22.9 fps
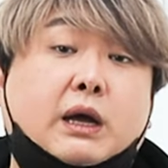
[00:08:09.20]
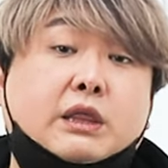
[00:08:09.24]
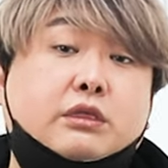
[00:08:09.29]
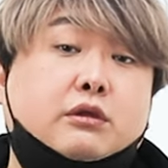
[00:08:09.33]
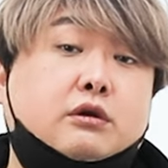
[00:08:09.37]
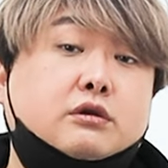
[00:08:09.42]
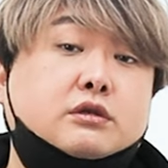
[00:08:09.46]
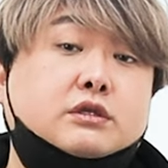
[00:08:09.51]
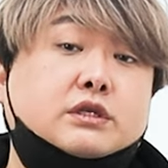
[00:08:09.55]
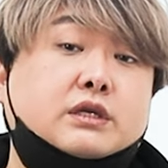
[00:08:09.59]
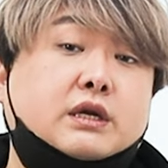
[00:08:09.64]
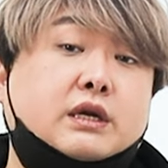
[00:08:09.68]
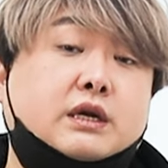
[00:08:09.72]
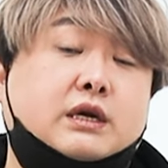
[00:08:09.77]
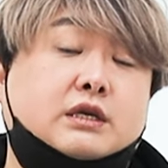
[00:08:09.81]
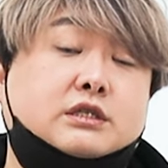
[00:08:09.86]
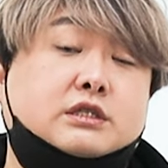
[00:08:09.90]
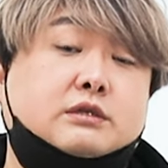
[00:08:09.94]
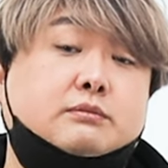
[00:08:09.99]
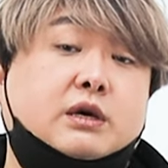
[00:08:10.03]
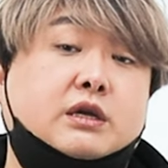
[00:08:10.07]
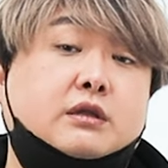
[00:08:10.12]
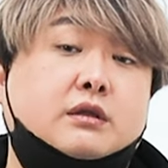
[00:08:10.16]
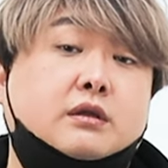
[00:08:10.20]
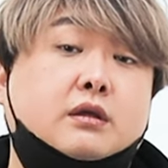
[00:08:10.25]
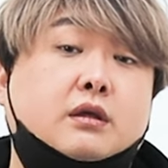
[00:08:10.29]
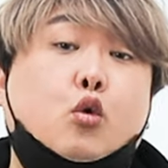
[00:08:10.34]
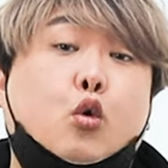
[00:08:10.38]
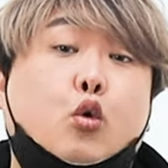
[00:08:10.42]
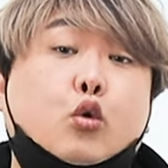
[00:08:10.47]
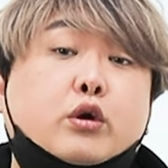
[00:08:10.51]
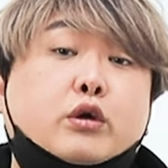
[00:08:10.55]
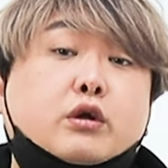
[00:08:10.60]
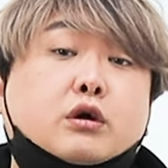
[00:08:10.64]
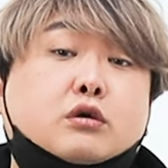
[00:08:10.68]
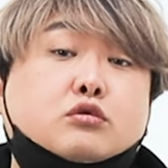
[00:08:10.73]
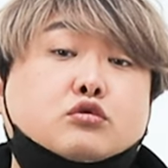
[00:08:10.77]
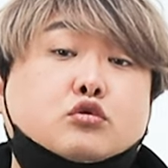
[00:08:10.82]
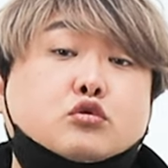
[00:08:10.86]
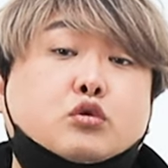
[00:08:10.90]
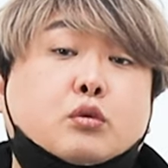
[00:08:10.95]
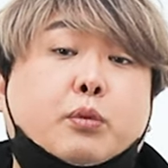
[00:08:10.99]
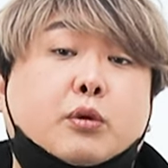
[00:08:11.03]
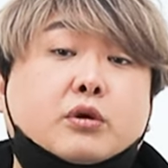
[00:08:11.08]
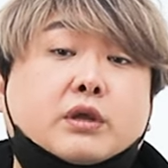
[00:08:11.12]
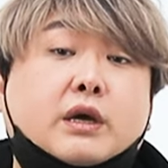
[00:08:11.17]
만들어지진 않았지만 고위력
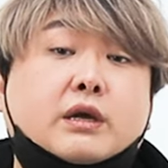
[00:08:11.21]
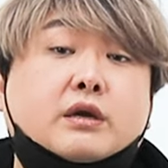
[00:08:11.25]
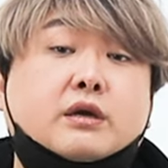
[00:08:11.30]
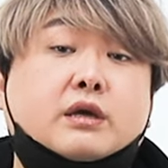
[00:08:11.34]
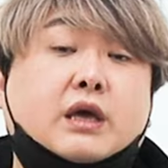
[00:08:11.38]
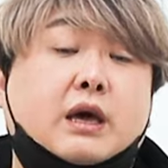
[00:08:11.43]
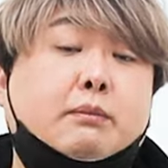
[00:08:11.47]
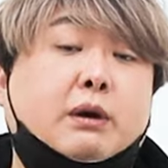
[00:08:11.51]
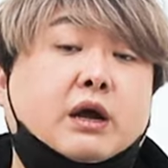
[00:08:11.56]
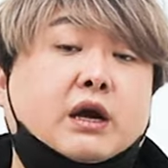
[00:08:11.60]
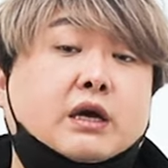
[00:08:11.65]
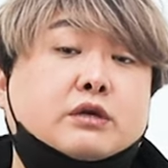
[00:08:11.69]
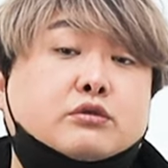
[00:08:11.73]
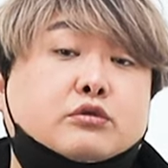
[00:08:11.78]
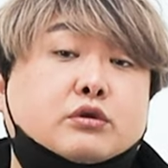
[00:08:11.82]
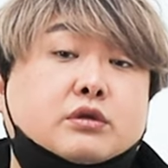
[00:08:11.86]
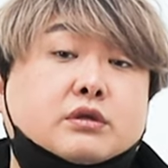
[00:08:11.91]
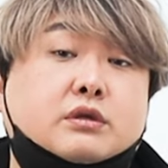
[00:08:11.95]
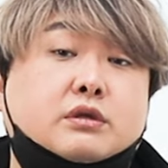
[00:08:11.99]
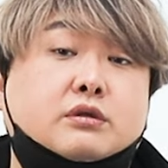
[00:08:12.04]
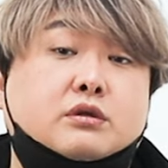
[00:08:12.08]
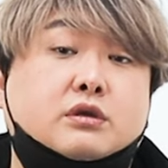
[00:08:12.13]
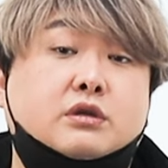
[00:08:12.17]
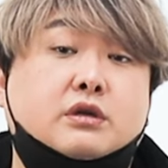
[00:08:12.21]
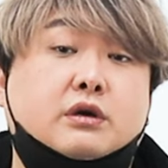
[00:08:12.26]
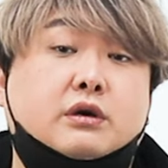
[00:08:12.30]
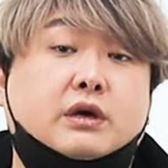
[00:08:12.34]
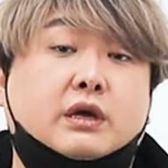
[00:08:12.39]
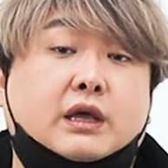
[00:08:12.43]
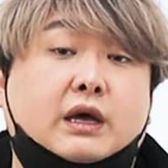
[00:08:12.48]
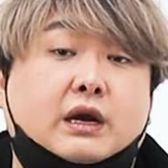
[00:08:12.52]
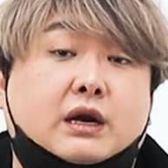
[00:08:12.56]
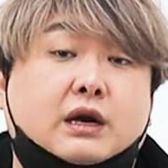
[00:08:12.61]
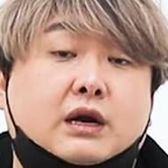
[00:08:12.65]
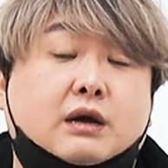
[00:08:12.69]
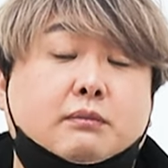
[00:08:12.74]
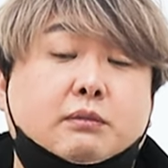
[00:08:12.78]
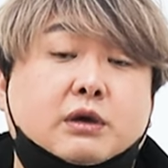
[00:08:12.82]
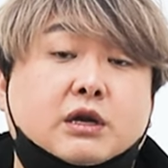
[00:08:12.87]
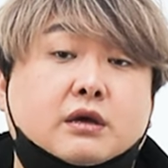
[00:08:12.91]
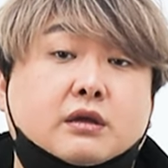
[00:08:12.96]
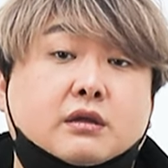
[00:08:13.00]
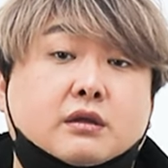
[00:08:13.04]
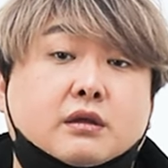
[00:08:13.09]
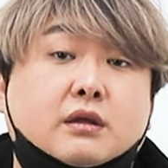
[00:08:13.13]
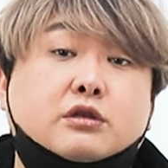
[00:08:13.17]
수소 폭탄을 개발할 수 있는 능력의
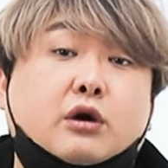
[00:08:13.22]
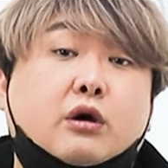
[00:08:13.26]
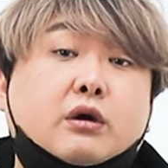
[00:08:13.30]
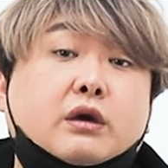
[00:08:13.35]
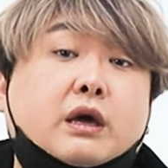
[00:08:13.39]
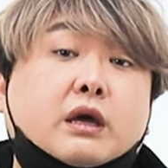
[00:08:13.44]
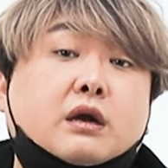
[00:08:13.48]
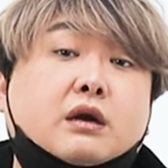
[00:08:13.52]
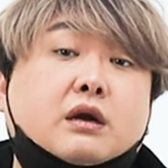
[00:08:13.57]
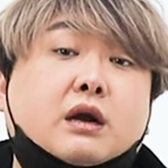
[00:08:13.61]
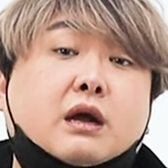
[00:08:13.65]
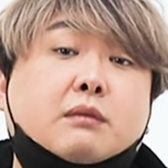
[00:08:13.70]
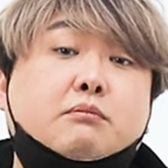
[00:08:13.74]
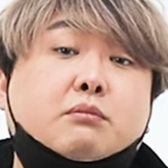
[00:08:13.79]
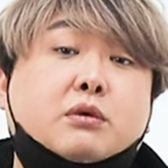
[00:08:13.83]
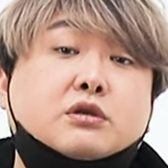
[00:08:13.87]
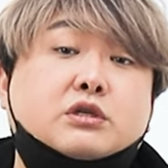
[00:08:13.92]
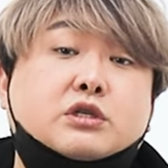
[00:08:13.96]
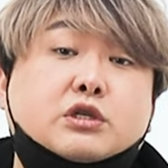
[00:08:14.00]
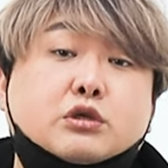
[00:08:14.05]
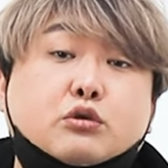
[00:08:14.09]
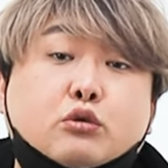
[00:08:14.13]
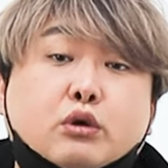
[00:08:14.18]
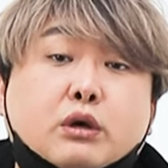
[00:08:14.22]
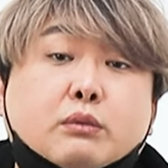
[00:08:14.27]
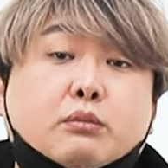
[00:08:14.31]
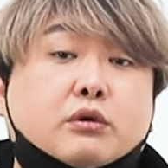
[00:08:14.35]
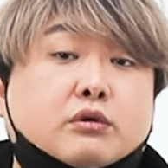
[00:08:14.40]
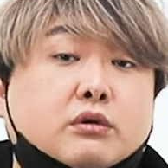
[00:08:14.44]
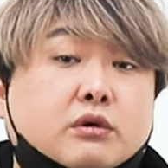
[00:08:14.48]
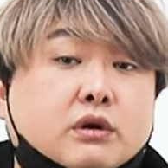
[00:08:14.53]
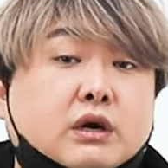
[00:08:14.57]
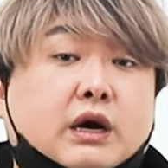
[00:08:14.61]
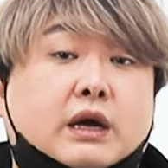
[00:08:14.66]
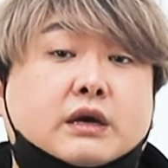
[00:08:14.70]
나라라면은 설계를 한번 시도해보는 건